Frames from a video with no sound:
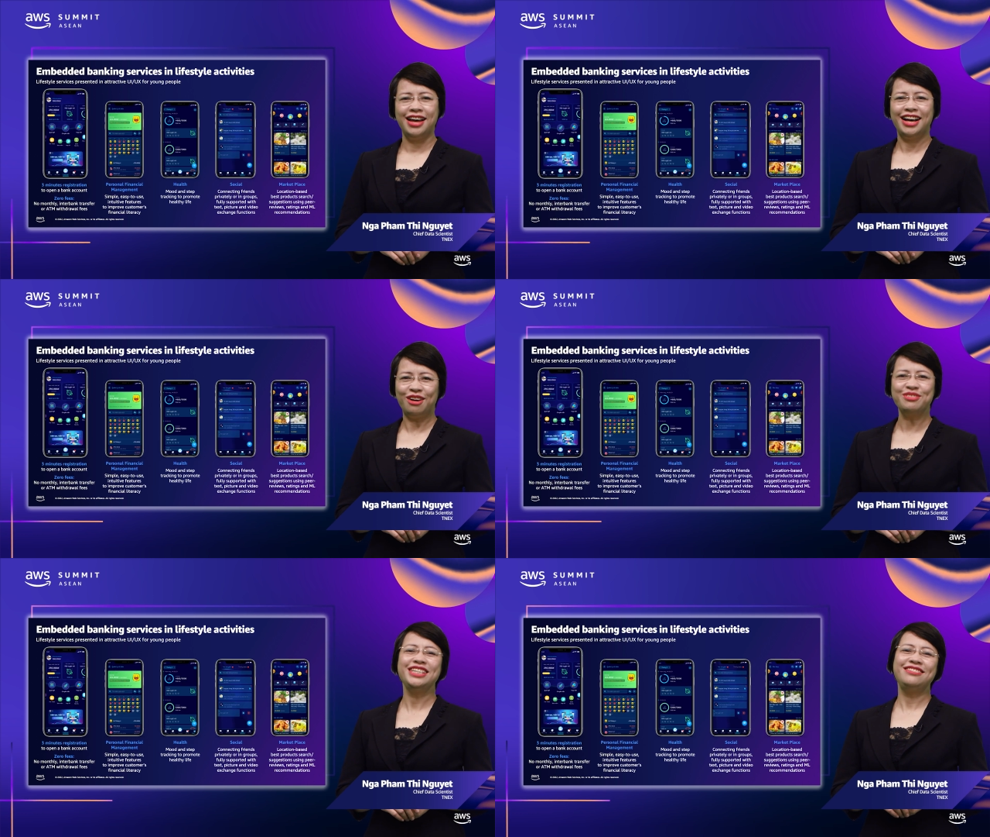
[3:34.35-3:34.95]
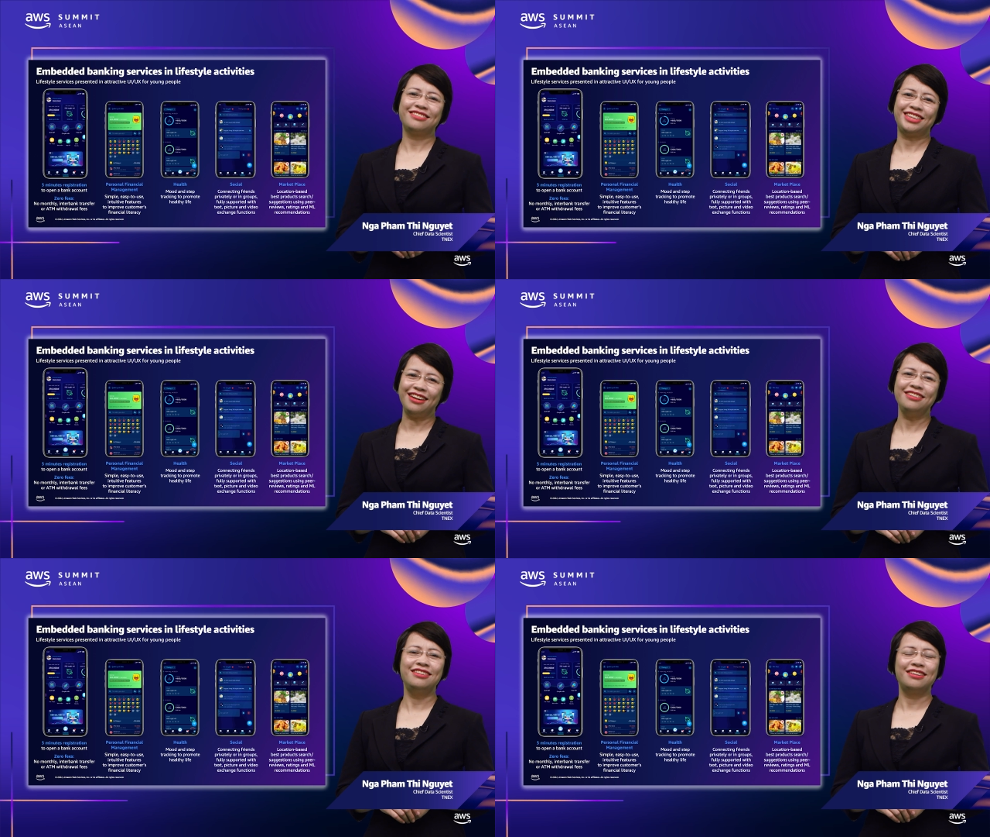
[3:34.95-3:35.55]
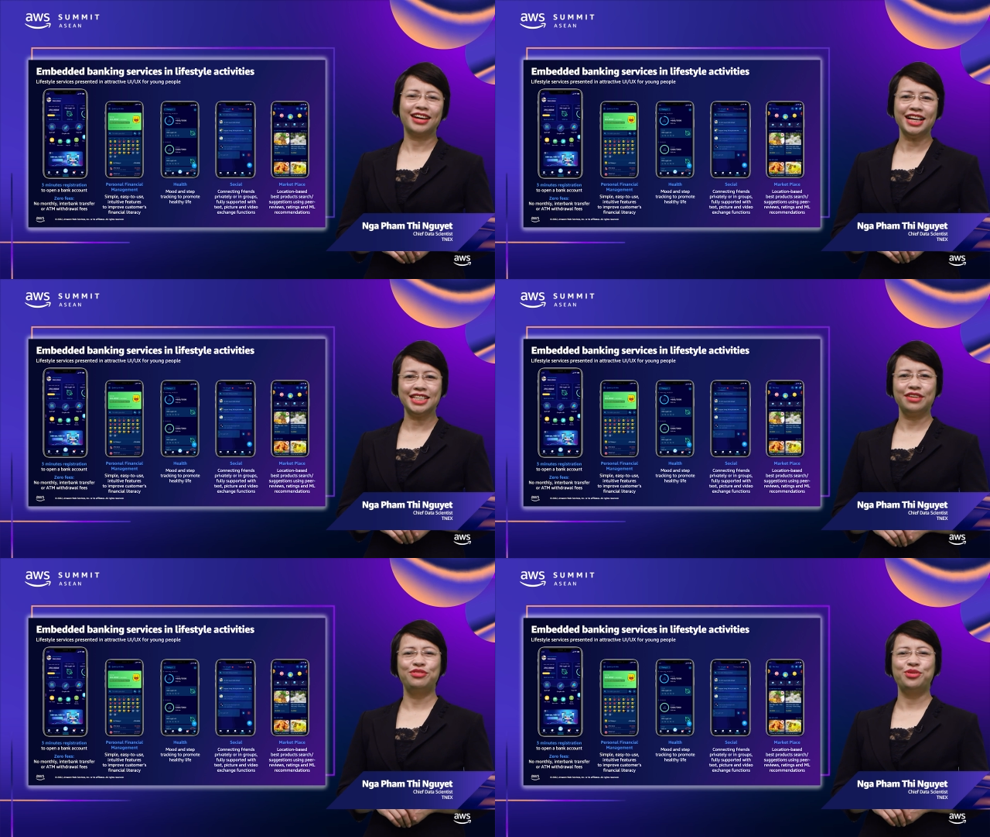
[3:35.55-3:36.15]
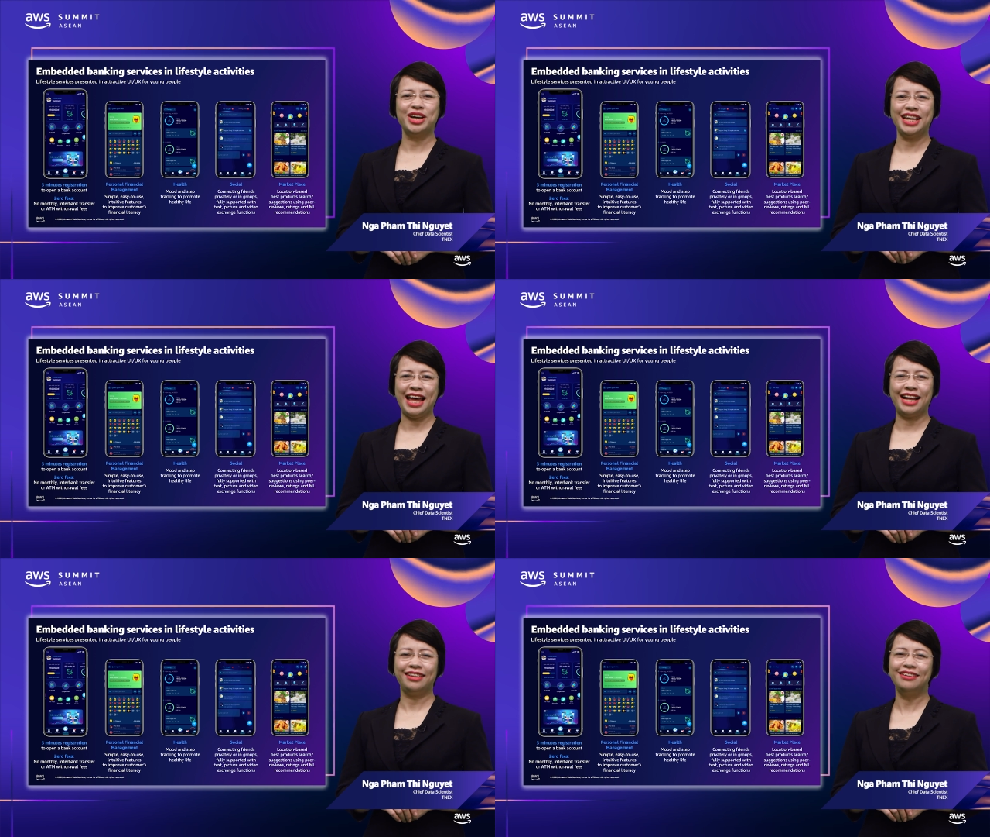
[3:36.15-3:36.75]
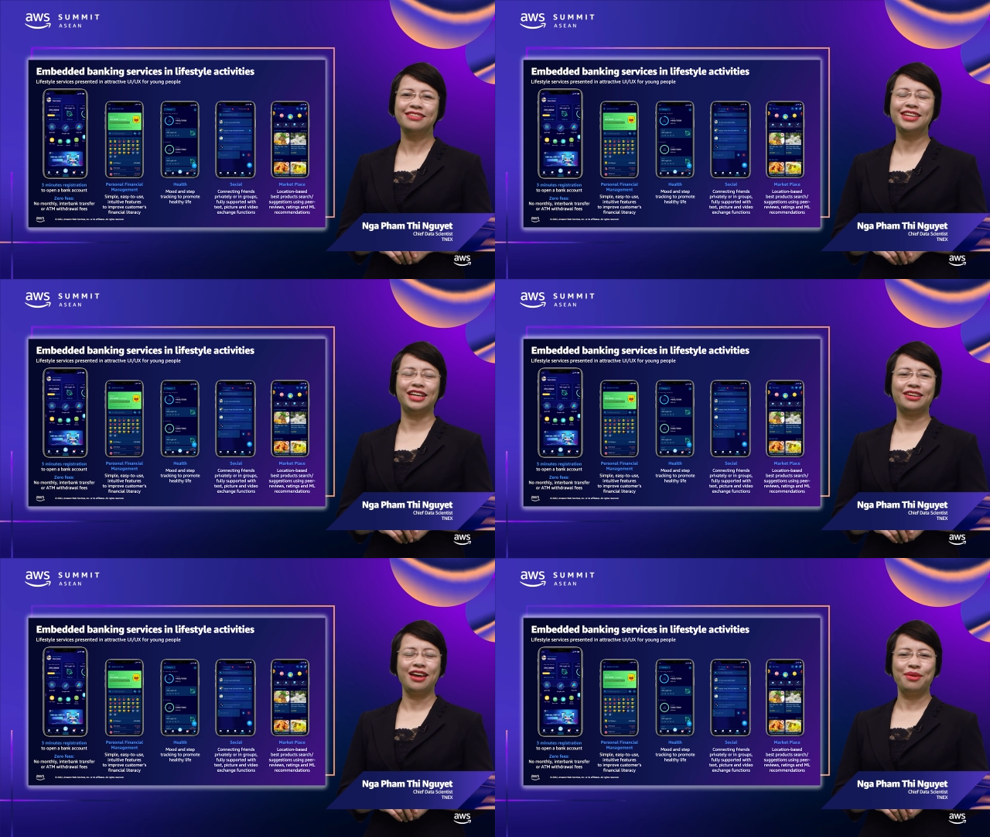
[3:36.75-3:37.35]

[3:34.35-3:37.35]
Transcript: Không chỉ được tận hưởng các dịch vụ ngân hàng thường nhật